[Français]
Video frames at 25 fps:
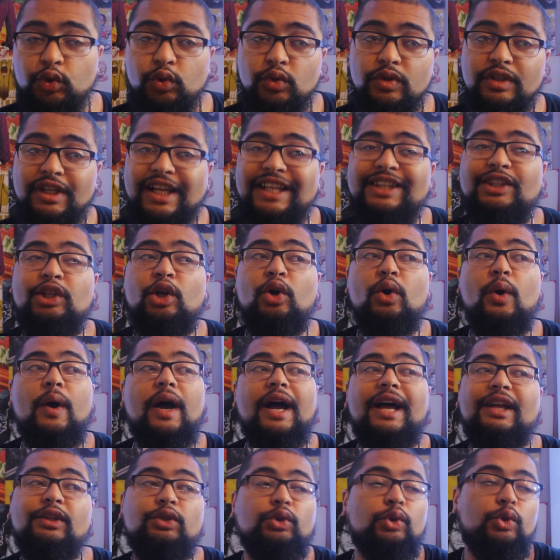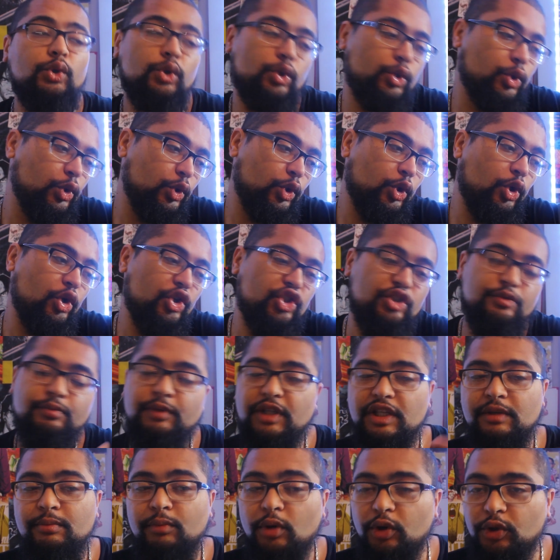tu t'attends à un truc
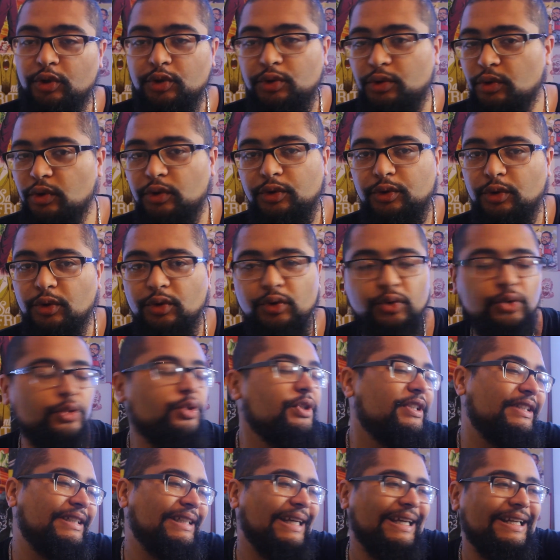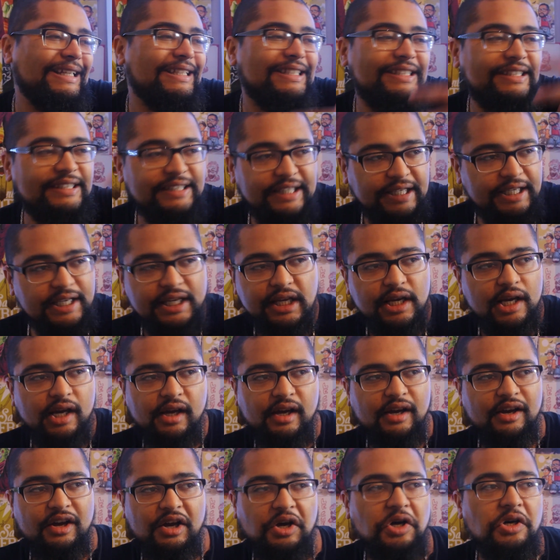cosmiquement culte d'une qualité
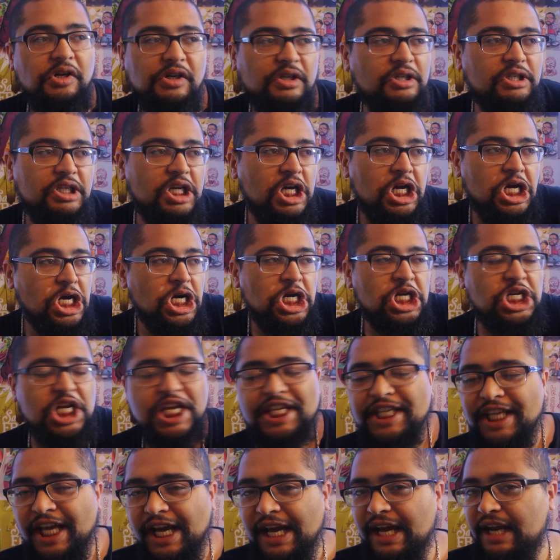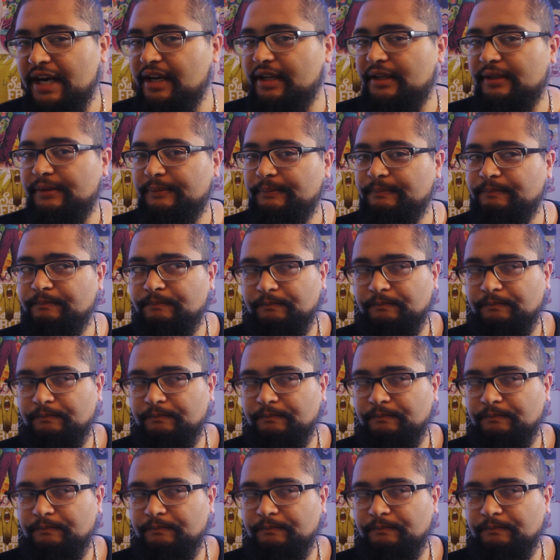euh, géniale.